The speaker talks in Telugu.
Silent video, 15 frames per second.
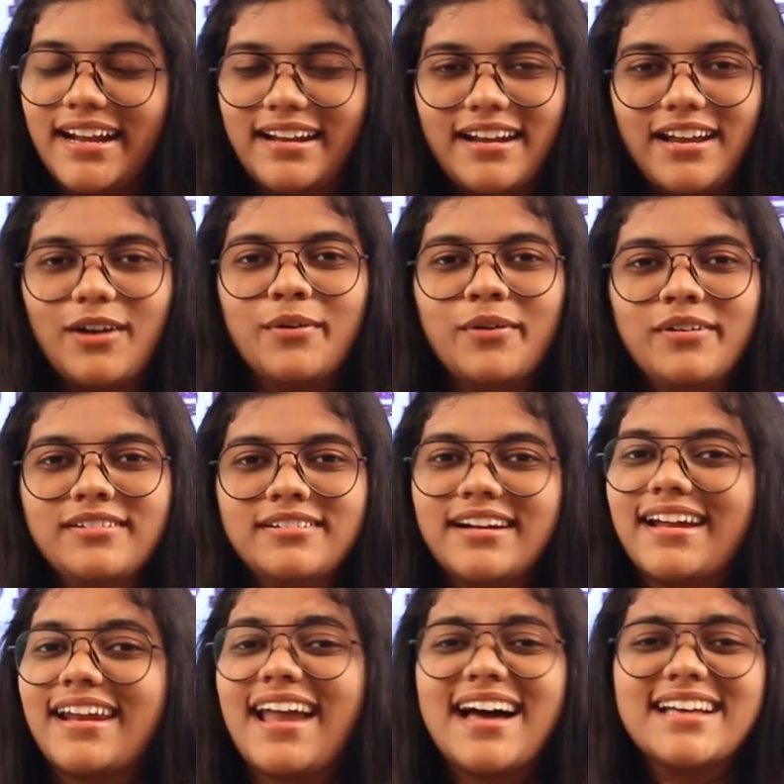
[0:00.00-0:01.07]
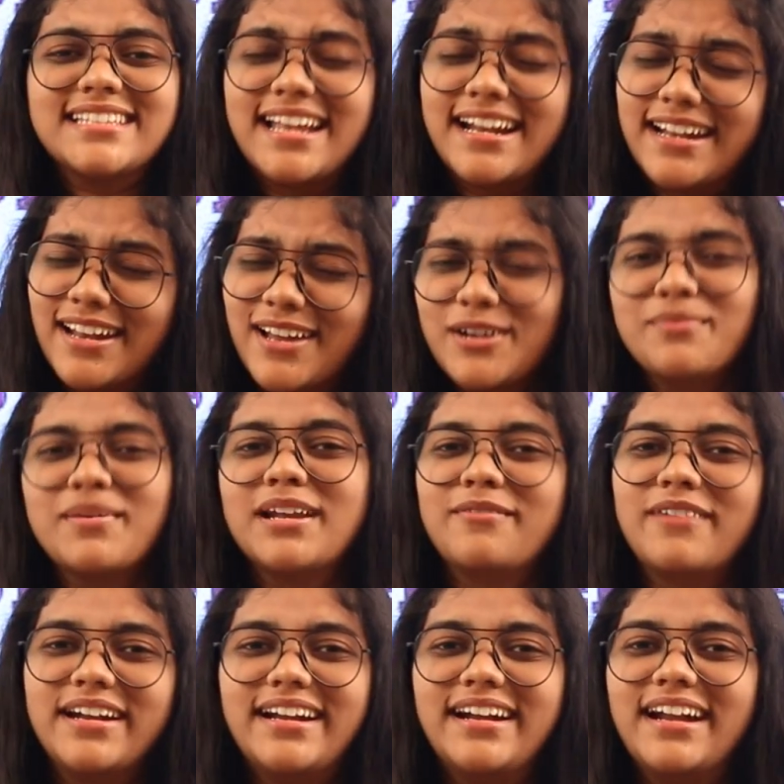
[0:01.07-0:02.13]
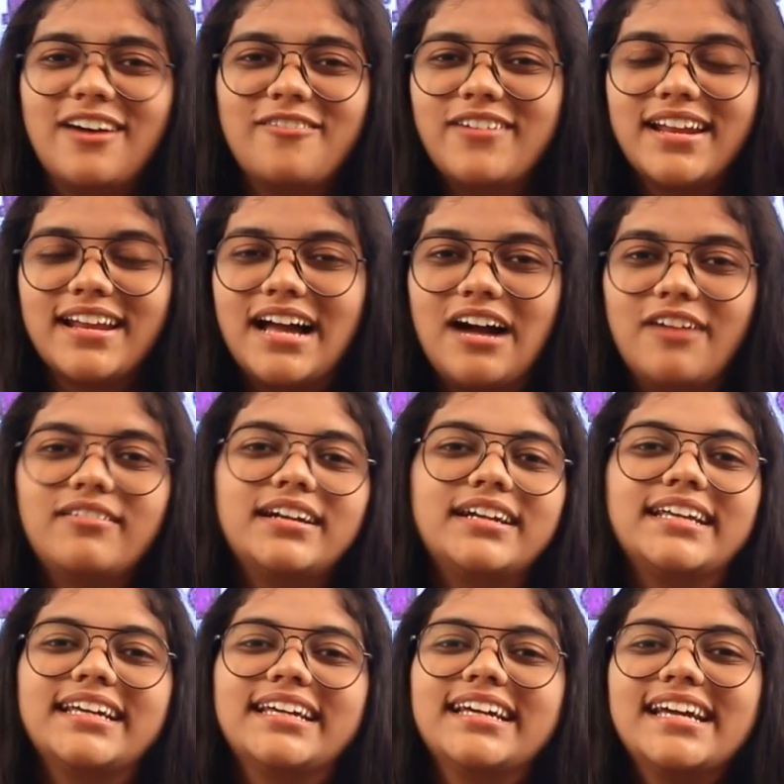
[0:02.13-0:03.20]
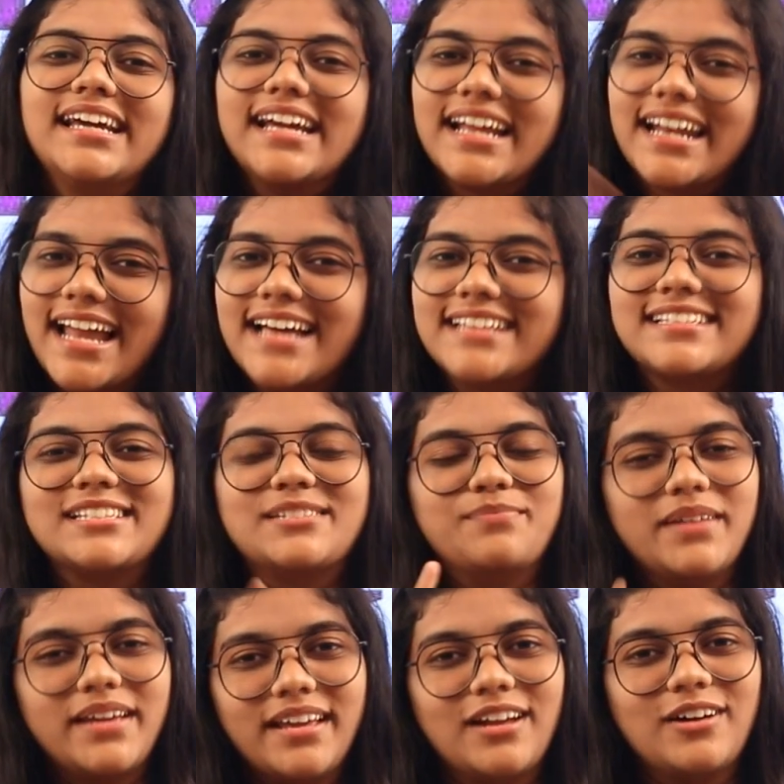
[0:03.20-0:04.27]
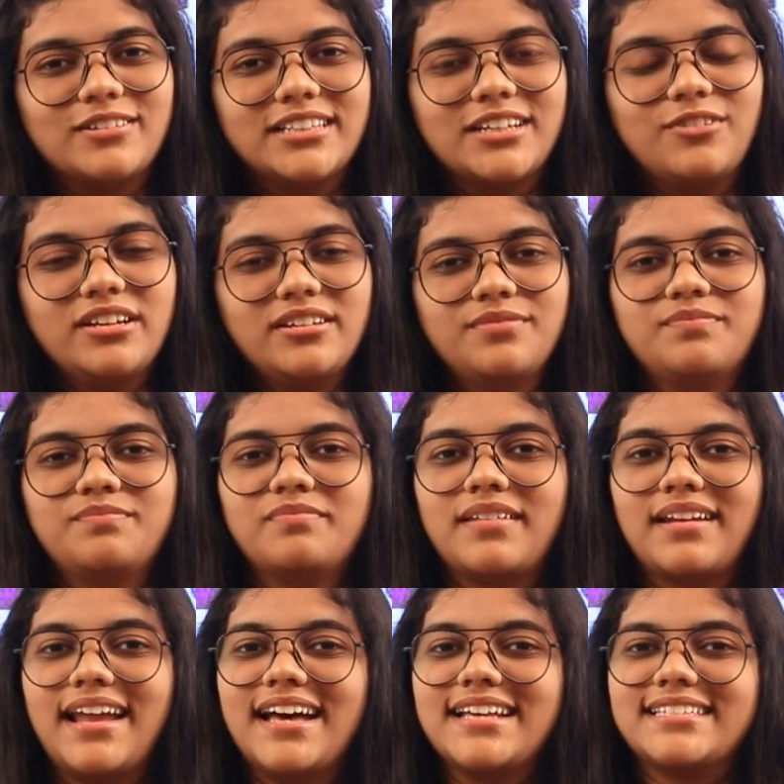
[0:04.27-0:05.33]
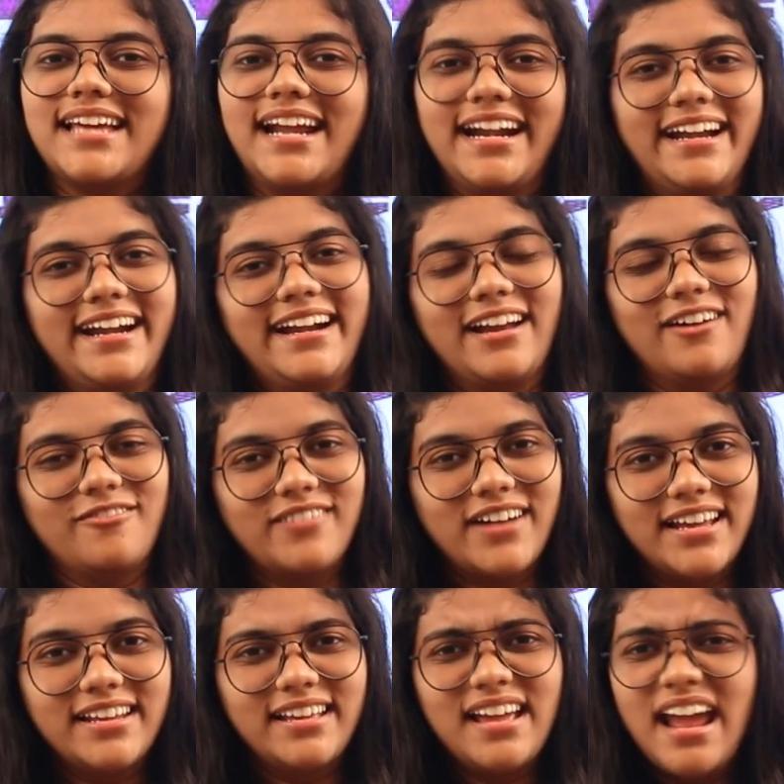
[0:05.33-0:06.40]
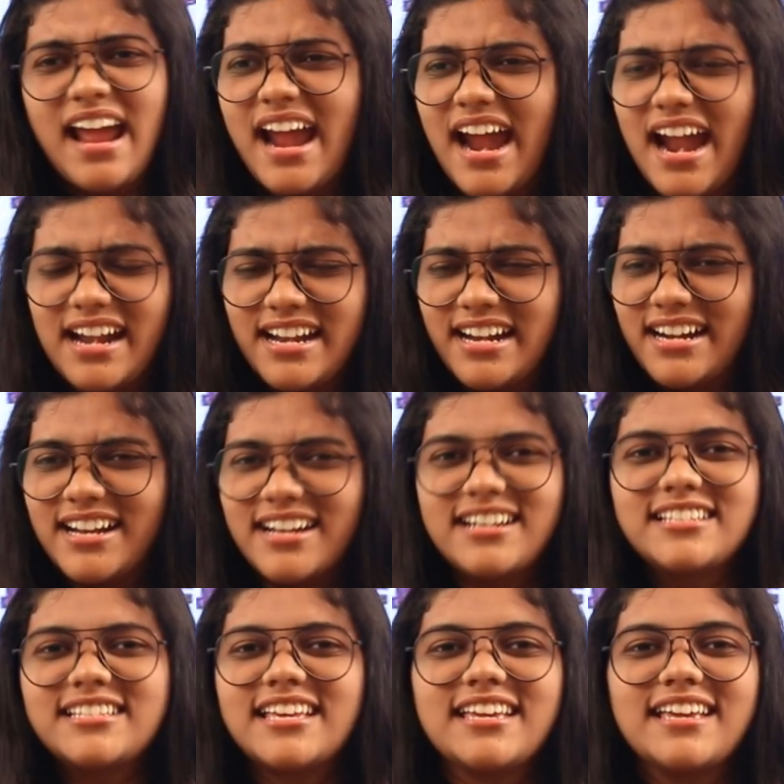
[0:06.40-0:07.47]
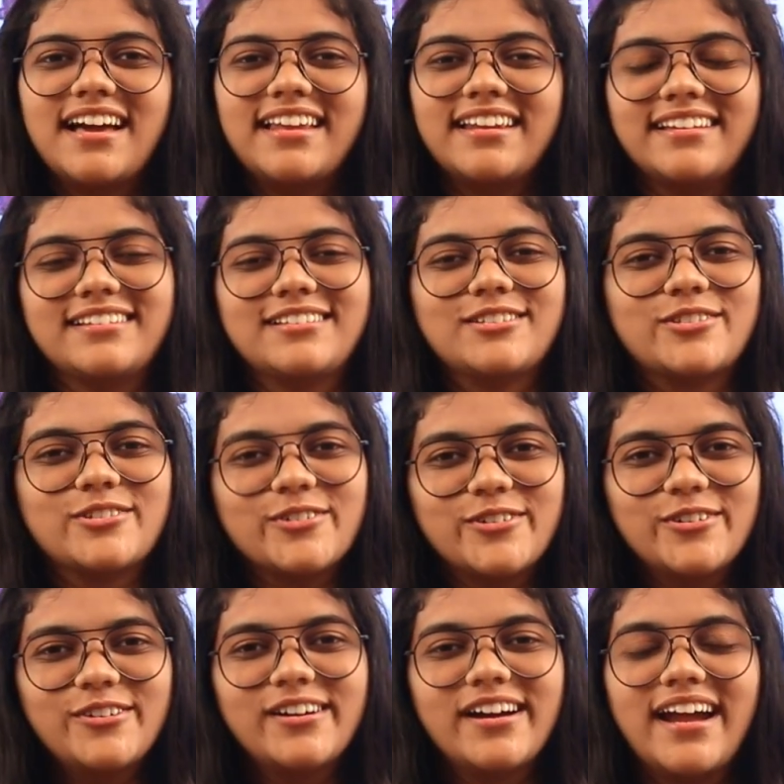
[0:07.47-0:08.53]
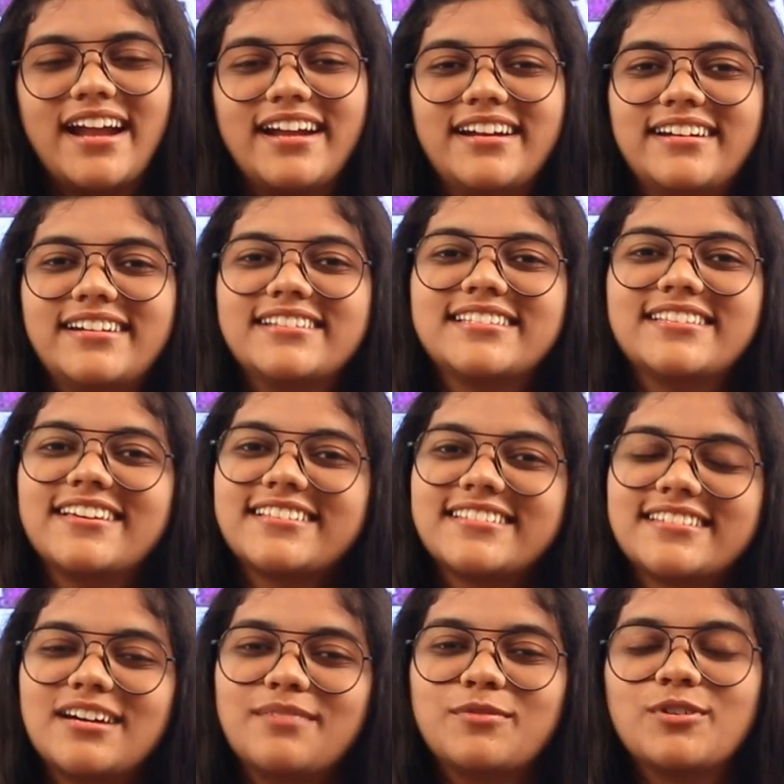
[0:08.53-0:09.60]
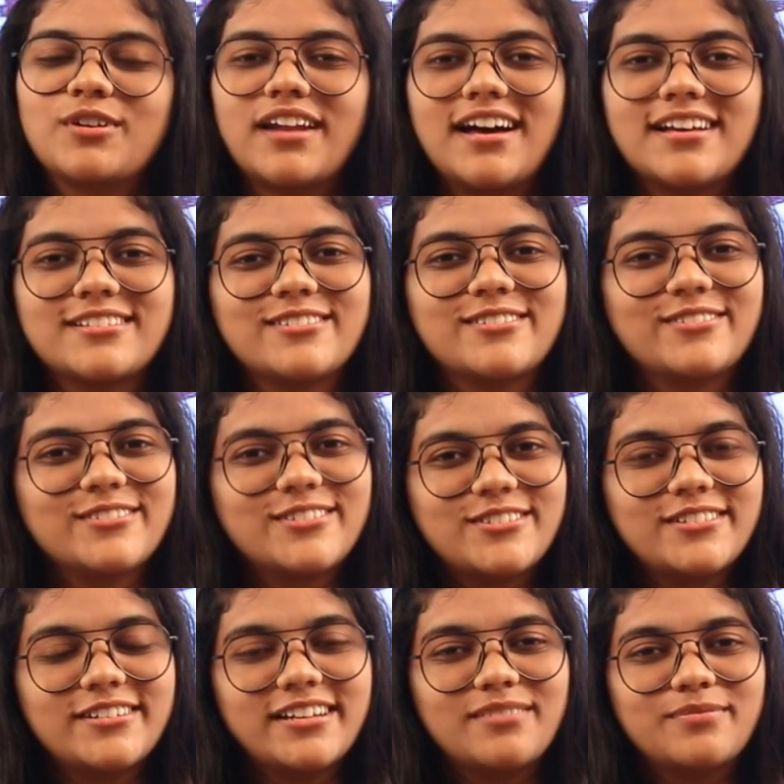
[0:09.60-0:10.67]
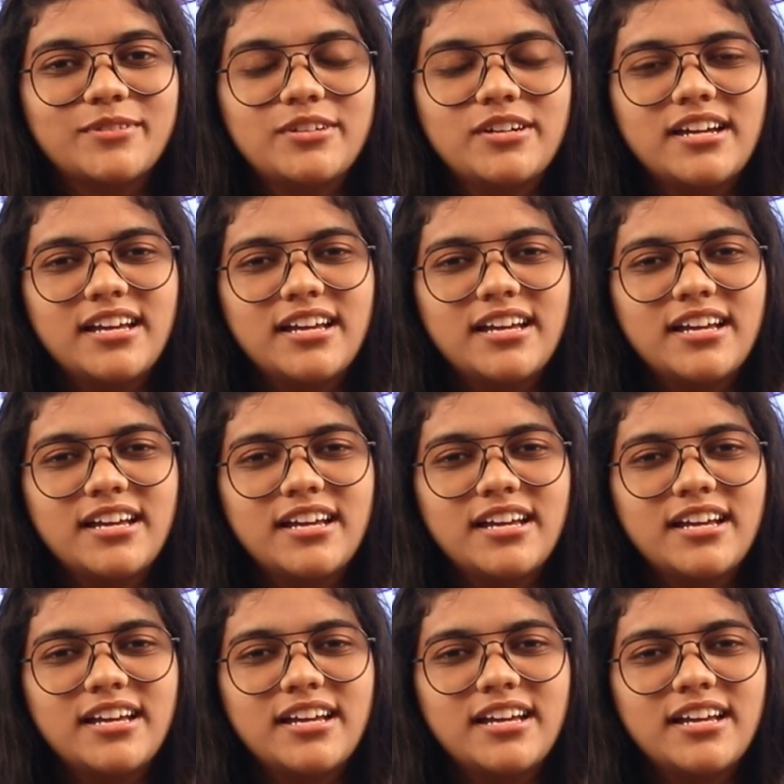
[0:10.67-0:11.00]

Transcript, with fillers: ఎట్లాగో క్లాస్ ఎట్లాగో మనం అటెండ్ అవ్వాలి కాబట్టి క్లాసెస్ బిగిన్ అవుతాయి క్లాస్ అటెండ్ అవ్వాలి అటెండెన్స్ చేయాలి సో అటెండెన్స్ చేస్తాము క్లాస్లో కూర్చుంటాము